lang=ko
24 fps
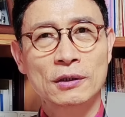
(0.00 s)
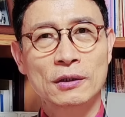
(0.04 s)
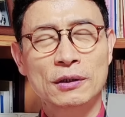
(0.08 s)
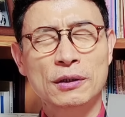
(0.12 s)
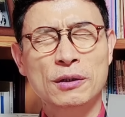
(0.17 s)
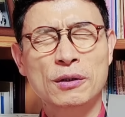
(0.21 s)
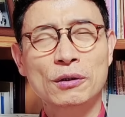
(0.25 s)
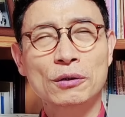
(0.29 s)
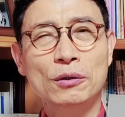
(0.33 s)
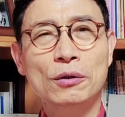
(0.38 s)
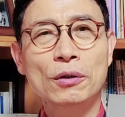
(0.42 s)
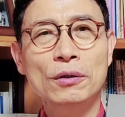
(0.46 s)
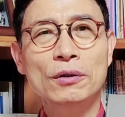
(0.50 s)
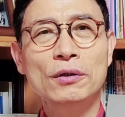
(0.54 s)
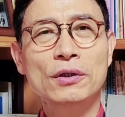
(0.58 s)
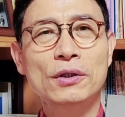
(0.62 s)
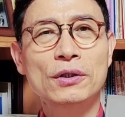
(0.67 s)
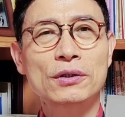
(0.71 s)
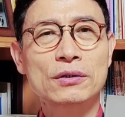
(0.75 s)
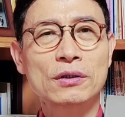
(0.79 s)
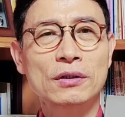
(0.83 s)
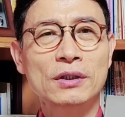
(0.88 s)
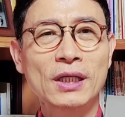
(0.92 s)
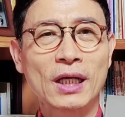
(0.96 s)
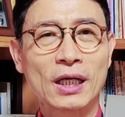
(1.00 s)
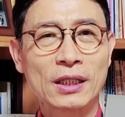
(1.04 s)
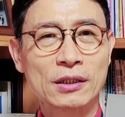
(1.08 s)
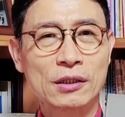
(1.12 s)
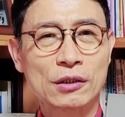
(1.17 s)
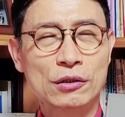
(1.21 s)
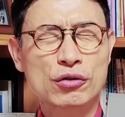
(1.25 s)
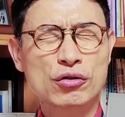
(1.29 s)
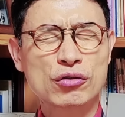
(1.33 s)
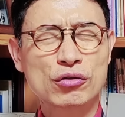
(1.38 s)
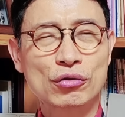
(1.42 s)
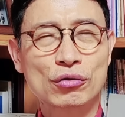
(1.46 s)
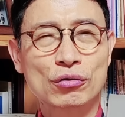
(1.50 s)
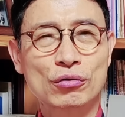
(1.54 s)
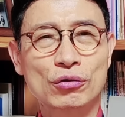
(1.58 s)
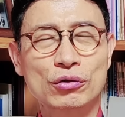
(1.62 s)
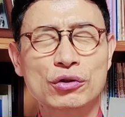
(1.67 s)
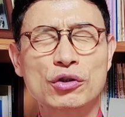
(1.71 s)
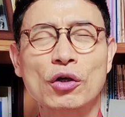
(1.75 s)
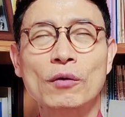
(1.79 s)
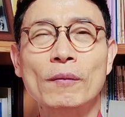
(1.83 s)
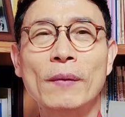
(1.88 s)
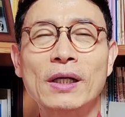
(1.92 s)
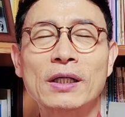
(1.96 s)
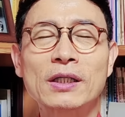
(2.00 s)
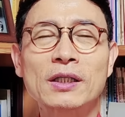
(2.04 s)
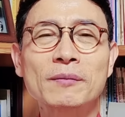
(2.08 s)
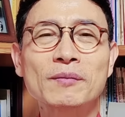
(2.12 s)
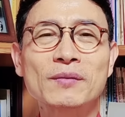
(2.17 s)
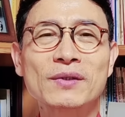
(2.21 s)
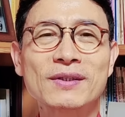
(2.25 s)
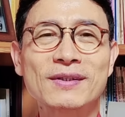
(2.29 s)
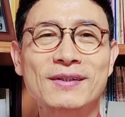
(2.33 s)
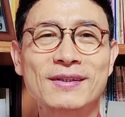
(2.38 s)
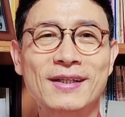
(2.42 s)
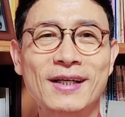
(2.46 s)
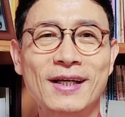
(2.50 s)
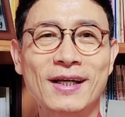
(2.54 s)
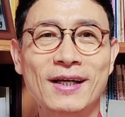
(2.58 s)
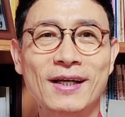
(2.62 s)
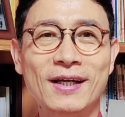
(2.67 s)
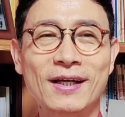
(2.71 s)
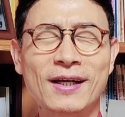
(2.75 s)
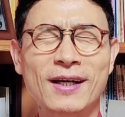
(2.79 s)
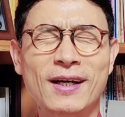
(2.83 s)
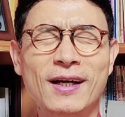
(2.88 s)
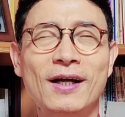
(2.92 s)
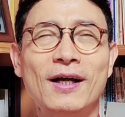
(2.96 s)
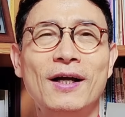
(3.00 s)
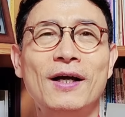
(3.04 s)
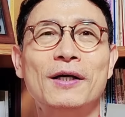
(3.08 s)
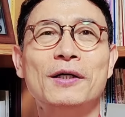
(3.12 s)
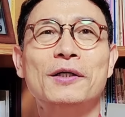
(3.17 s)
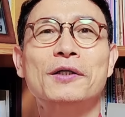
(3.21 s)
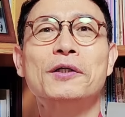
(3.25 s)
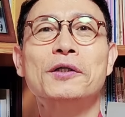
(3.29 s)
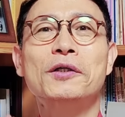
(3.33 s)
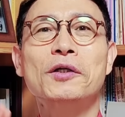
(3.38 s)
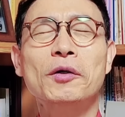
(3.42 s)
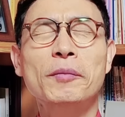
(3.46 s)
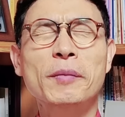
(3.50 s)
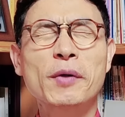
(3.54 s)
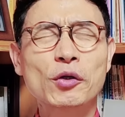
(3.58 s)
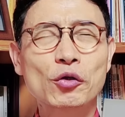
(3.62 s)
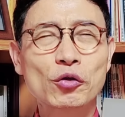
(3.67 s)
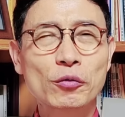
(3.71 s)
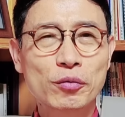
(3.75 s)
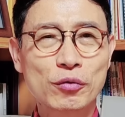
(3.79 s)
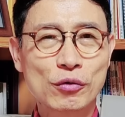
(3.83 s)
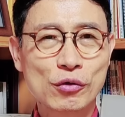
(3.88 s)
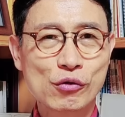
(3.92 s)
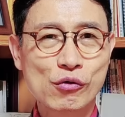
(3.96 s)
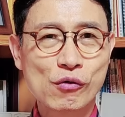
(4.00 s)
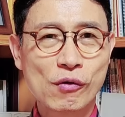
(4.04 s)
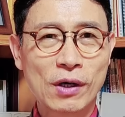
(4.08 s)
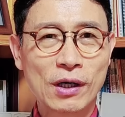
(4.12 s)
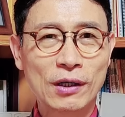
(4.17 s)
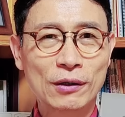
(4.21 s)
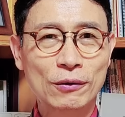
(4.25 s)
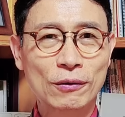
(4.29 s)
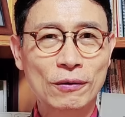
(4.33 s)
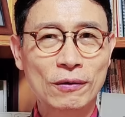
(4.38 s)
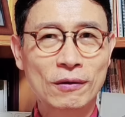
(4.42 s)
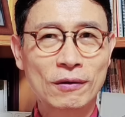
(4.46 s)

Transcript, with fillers: 이런 컨디션이 아닐 수도 있고 정말 힘든데 그럼에도 불구하고